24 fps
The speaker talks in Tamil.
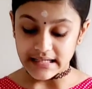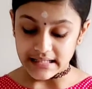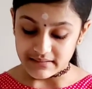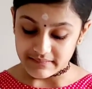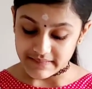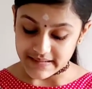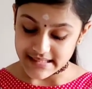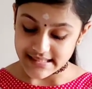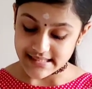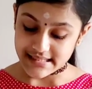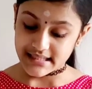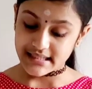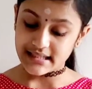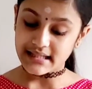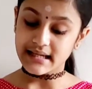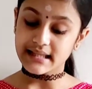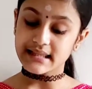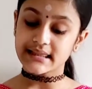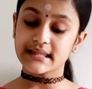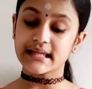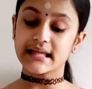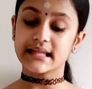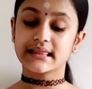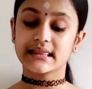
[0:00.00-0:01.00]
கல்வி
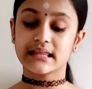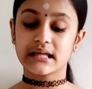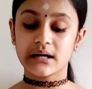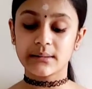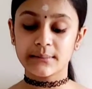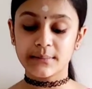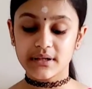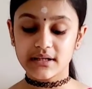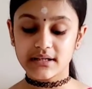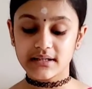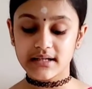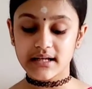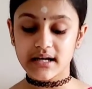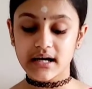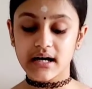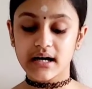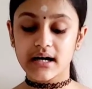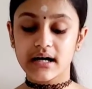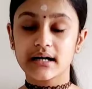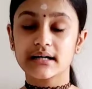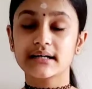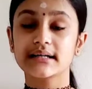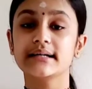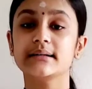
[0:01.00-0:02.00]
சிறந்த
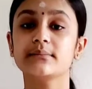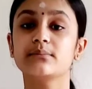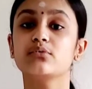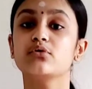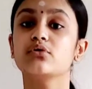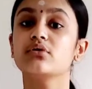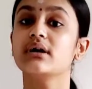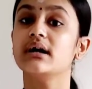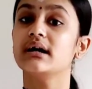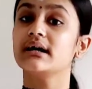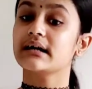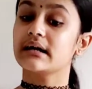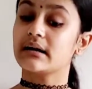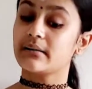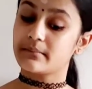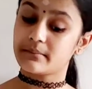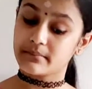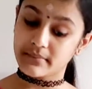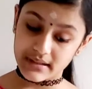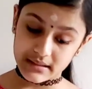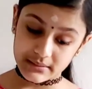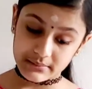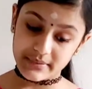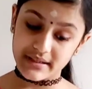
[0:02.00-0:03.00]
தமிழ்நாடு புகழ்
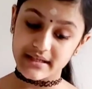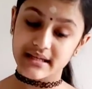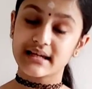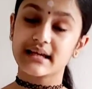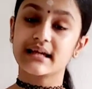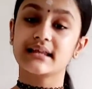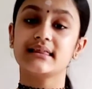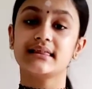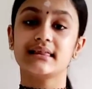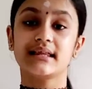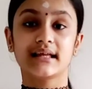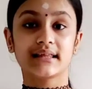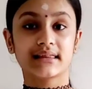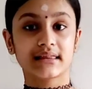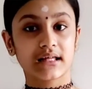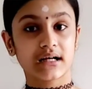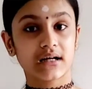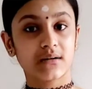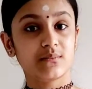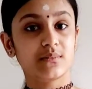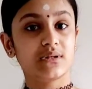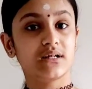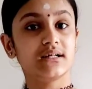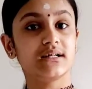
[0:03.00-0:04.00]
கம்பன் பிறந்த
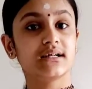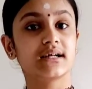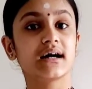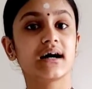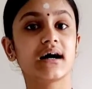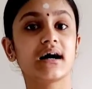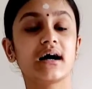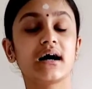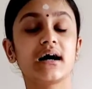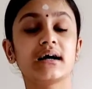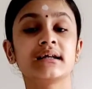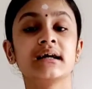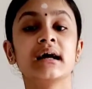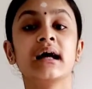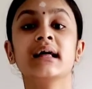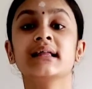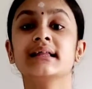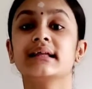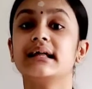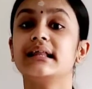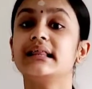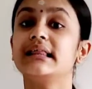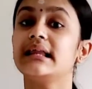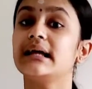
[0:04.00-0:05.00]
தமிழ்நாடு
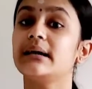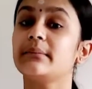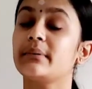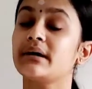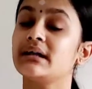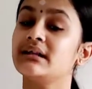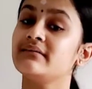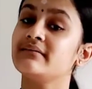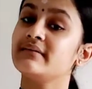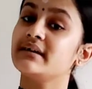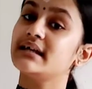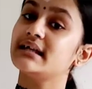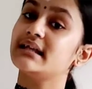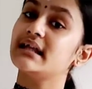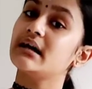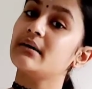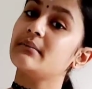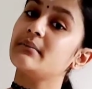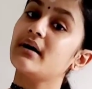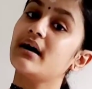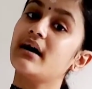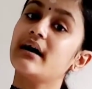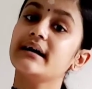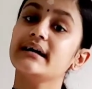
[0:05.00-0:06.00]
நல்ல
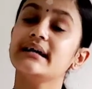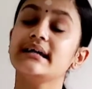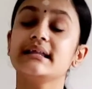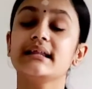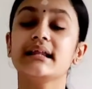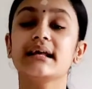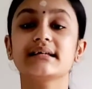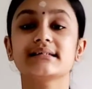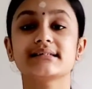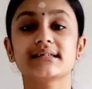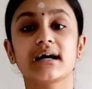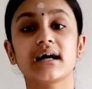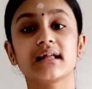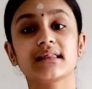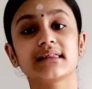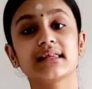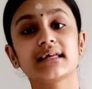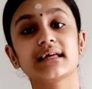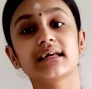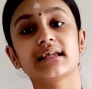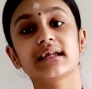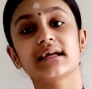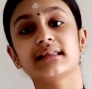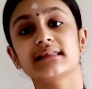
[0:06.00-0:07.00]
பல்விதமாயின
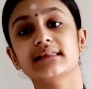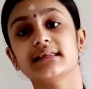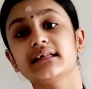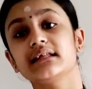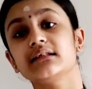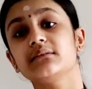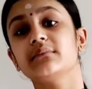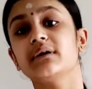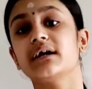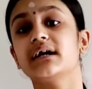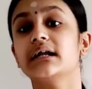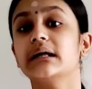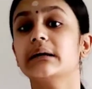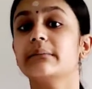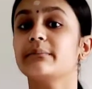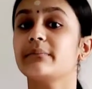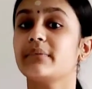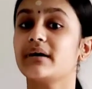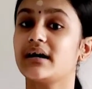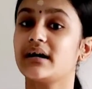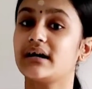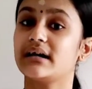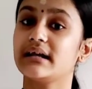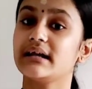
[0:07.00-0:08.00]
சாத்திரத்தின் மனம்
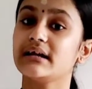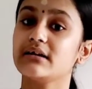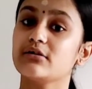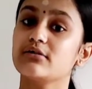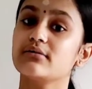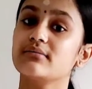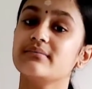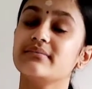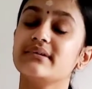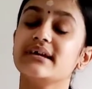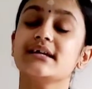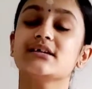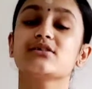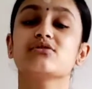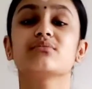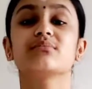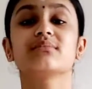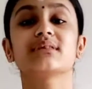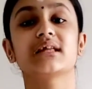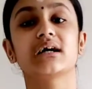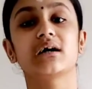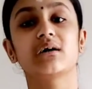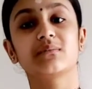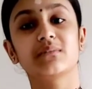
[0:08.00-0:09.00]
பாரெங்கும்
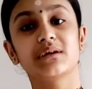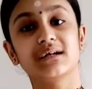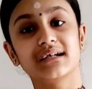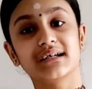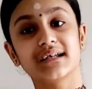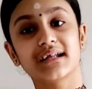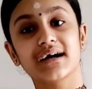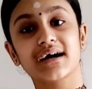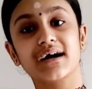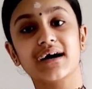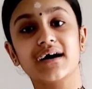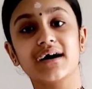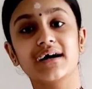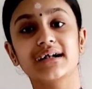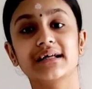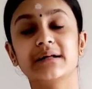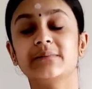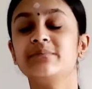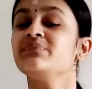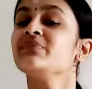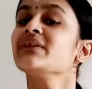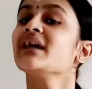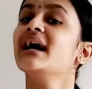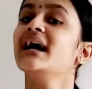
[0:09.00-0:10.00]
வீசும் தமிழ்நாடு